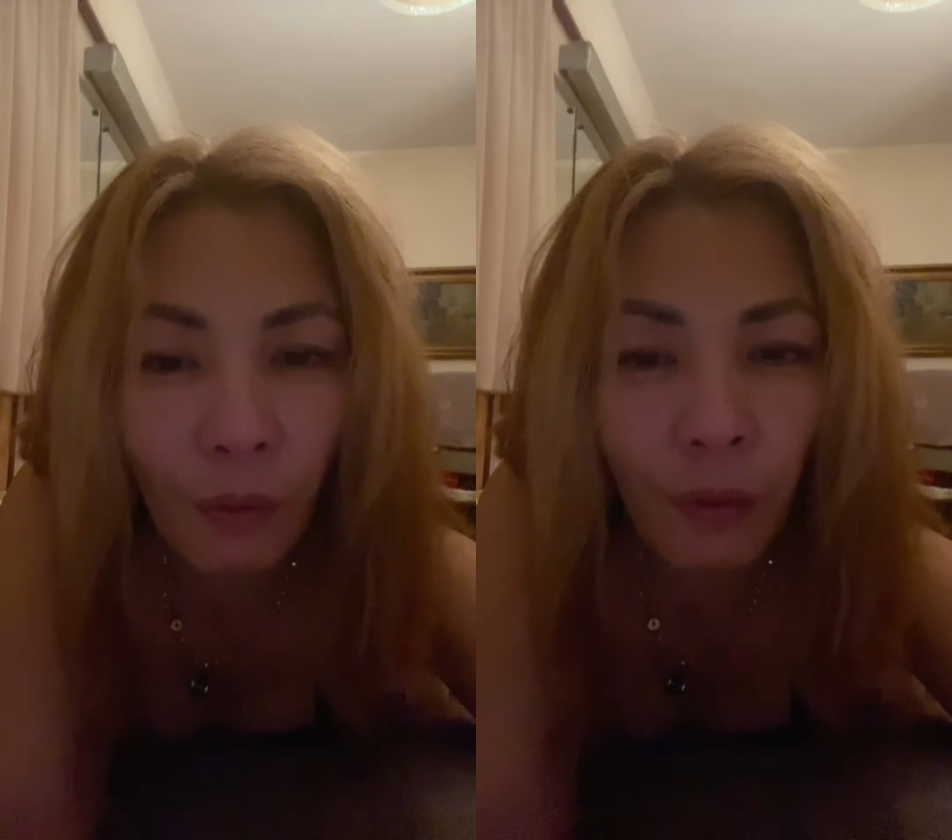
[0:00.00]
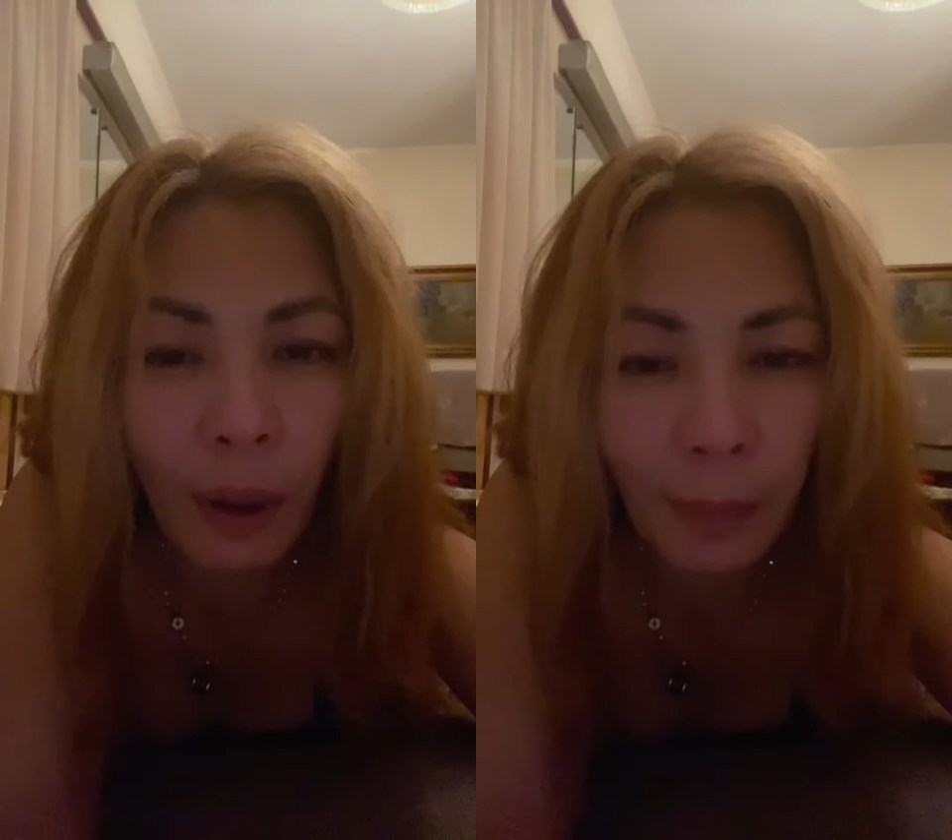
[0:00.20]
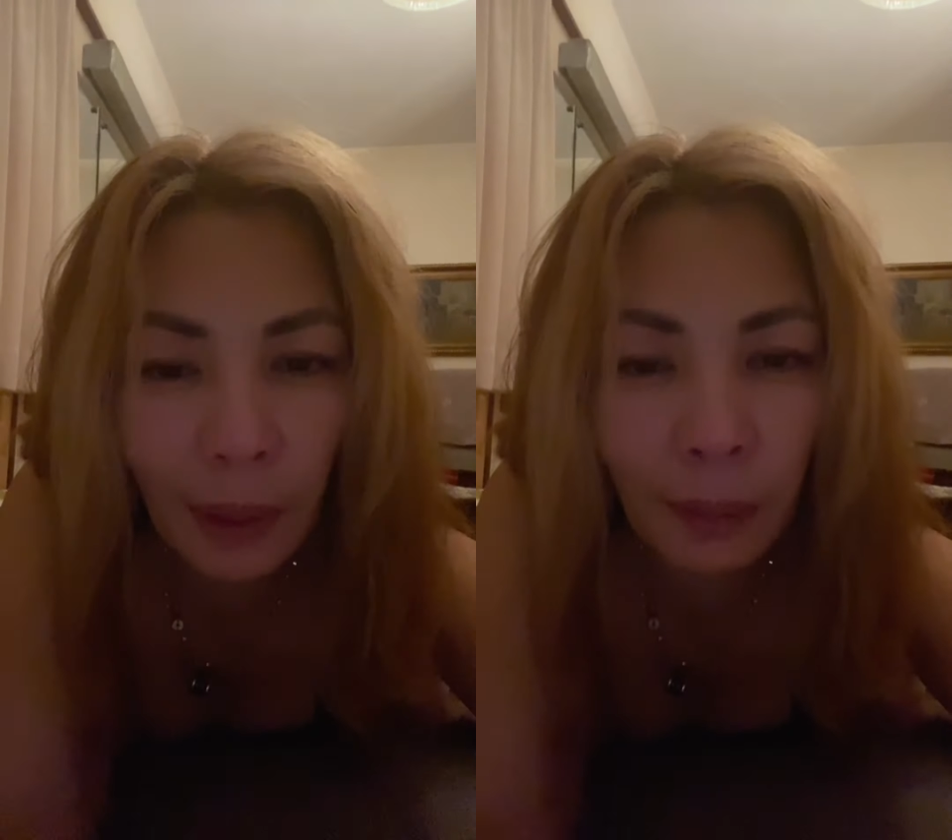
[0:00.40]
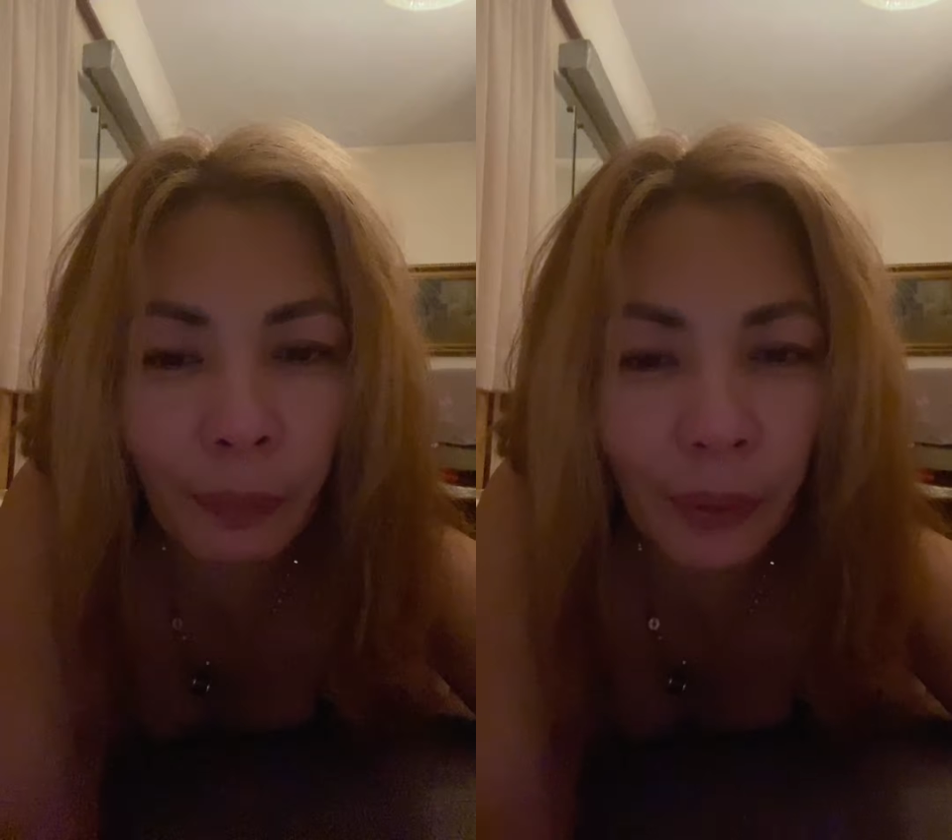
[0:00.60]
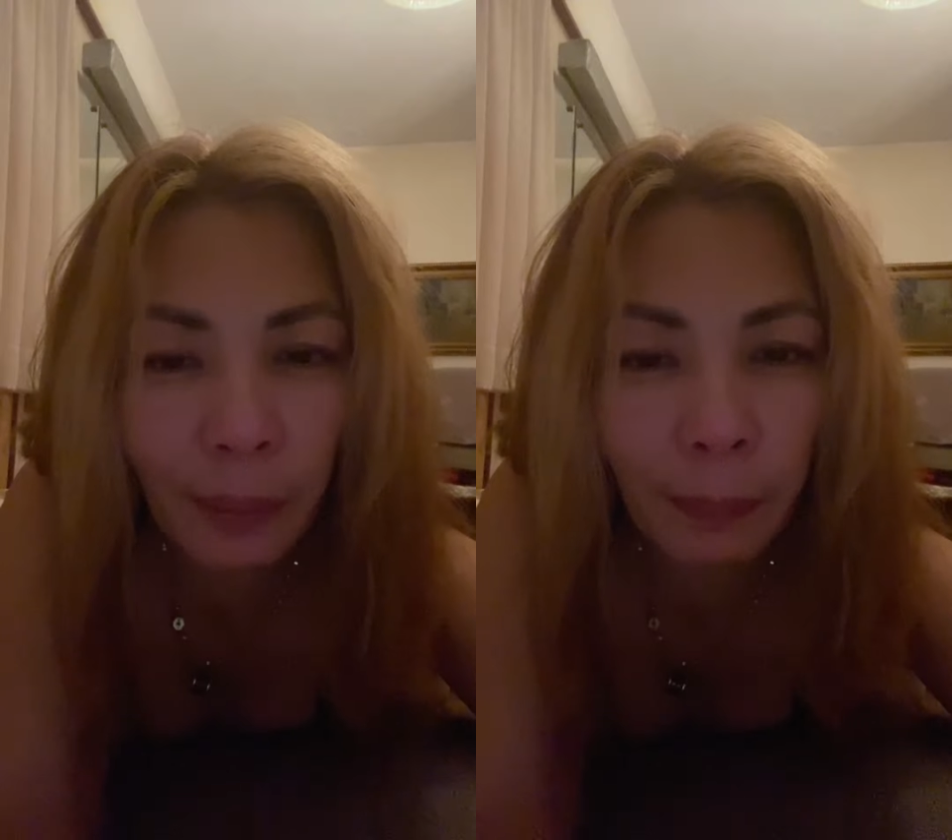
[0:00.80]
Family
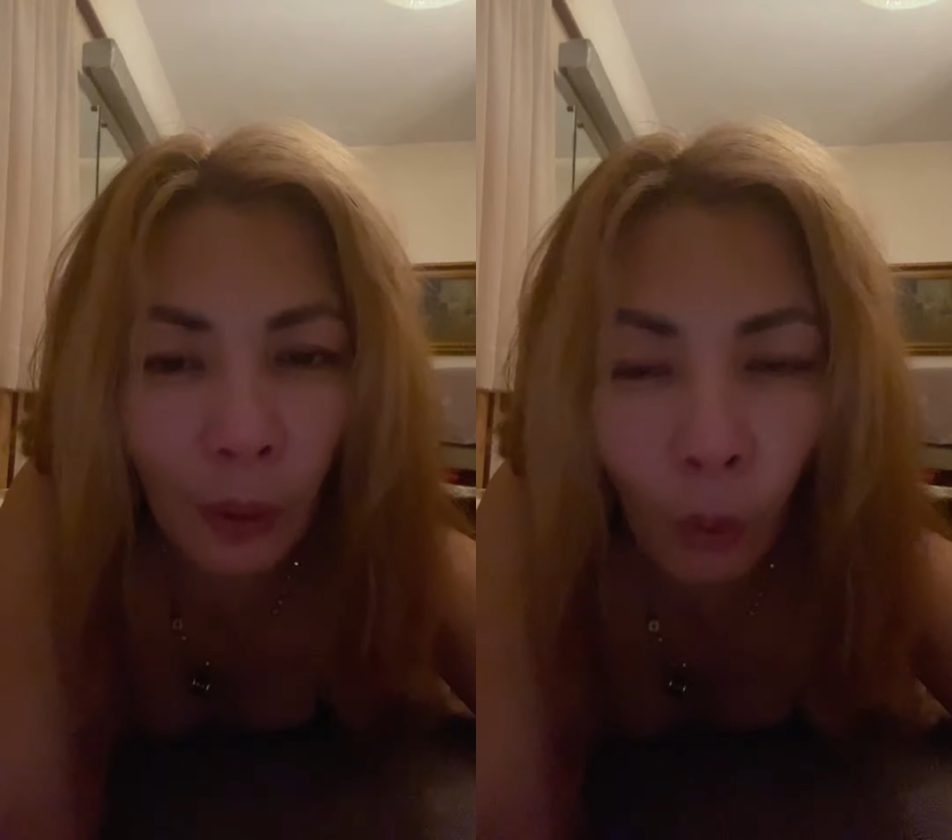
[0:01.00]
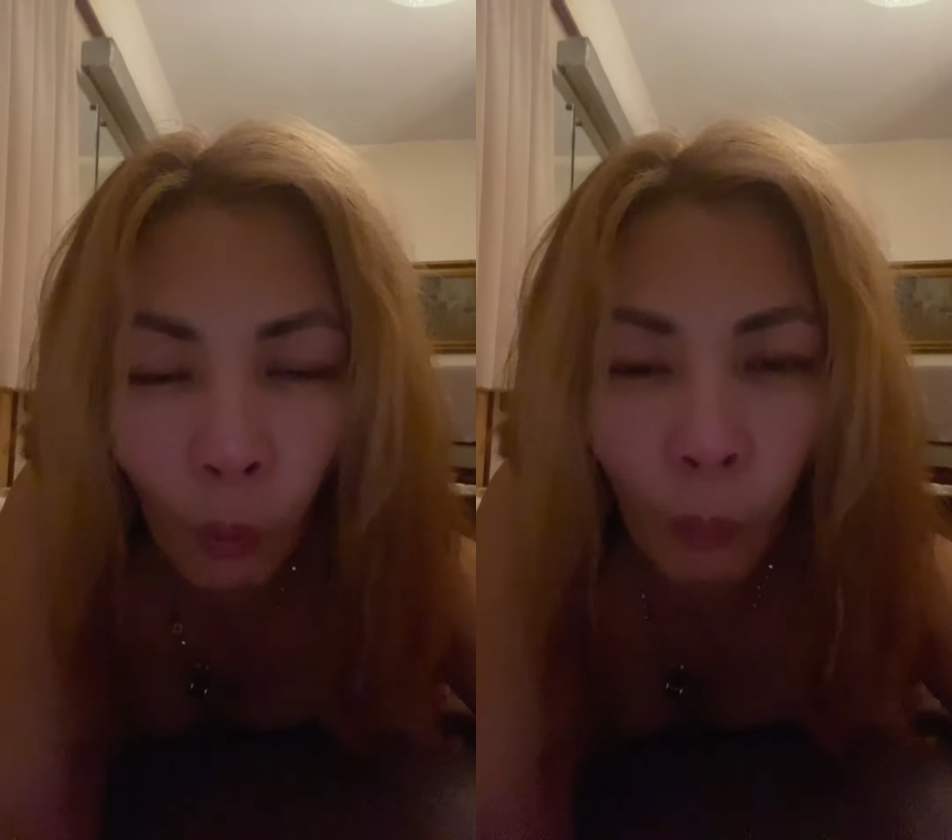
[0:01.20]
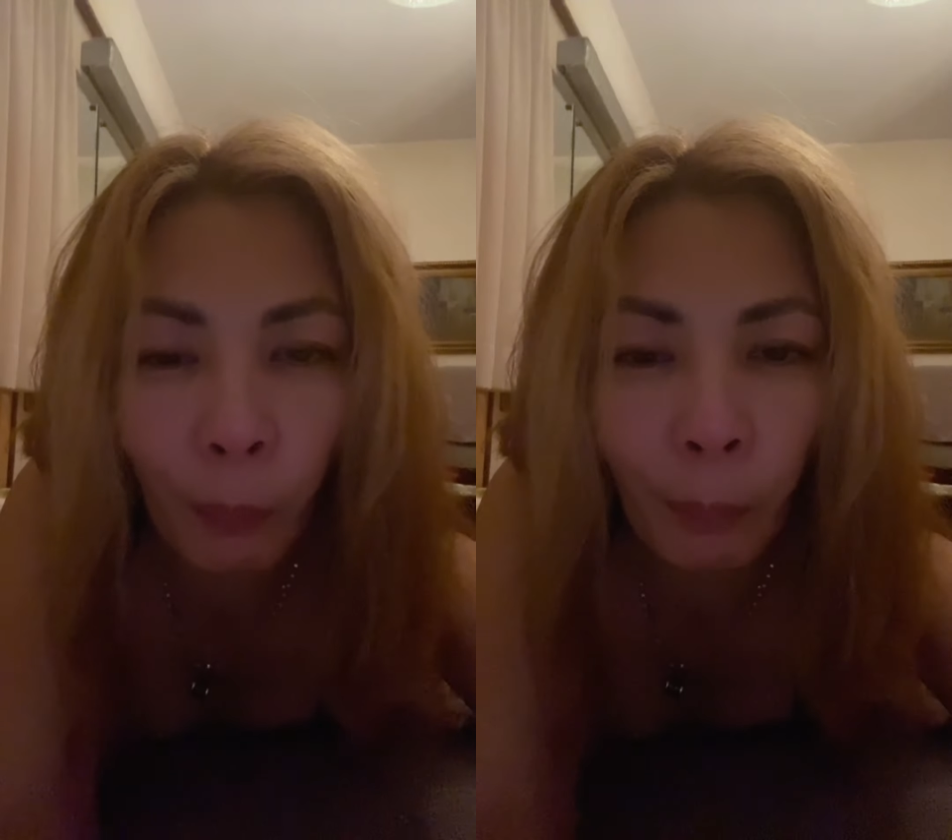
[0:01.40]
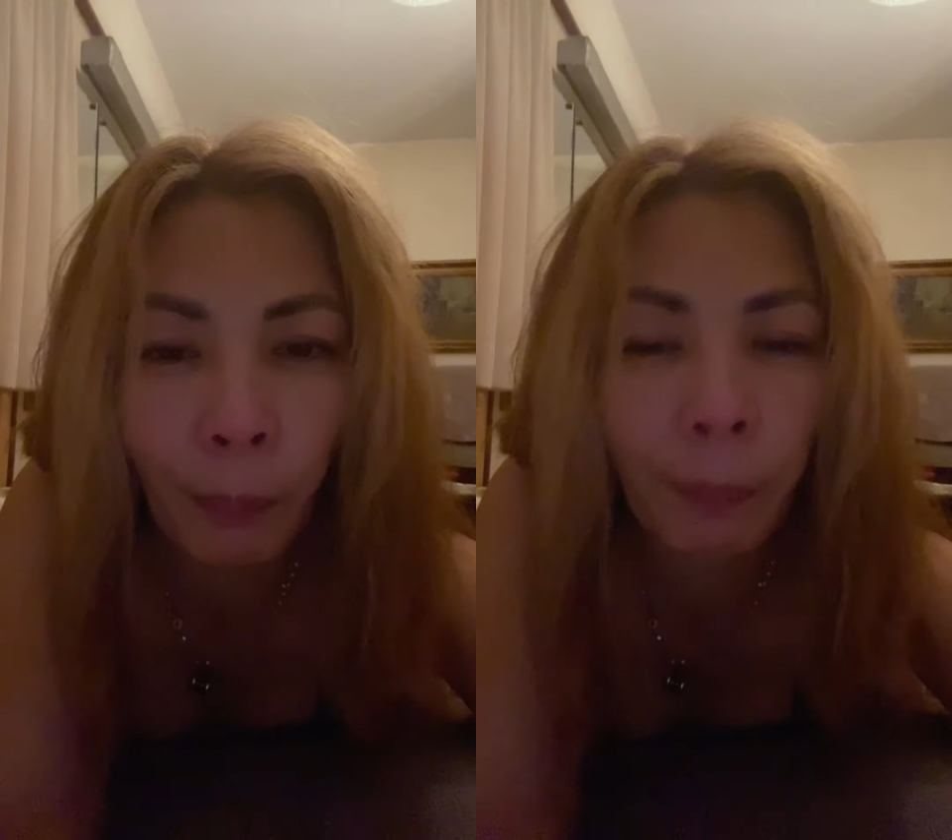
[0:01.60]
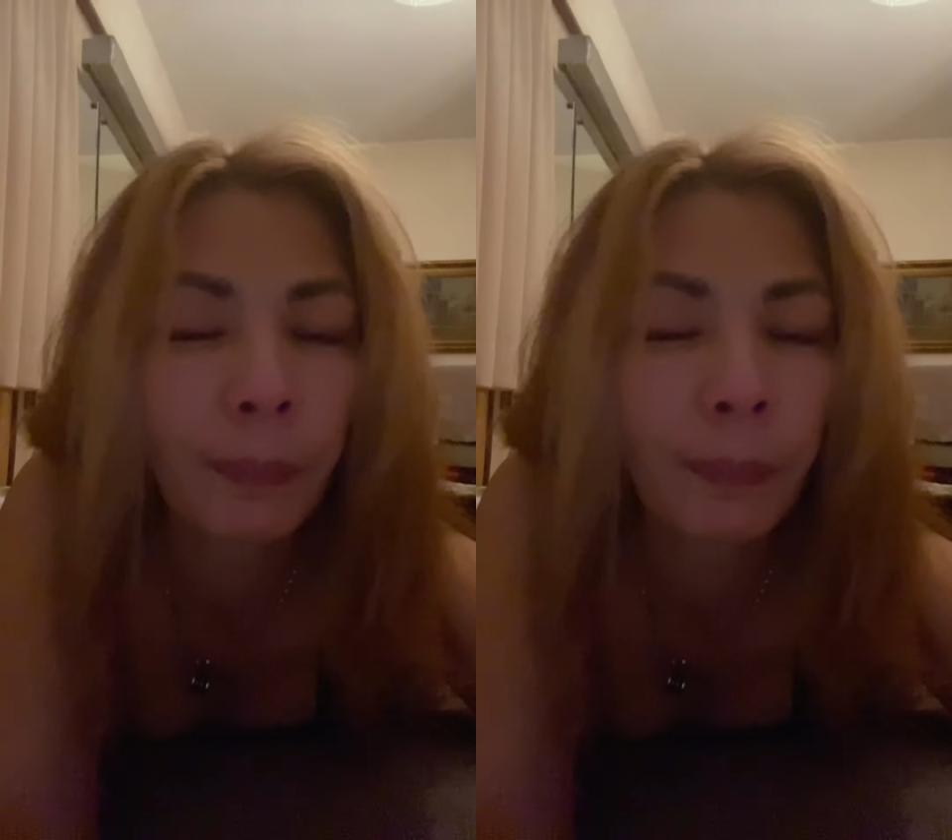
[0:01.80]
Bring Me Home.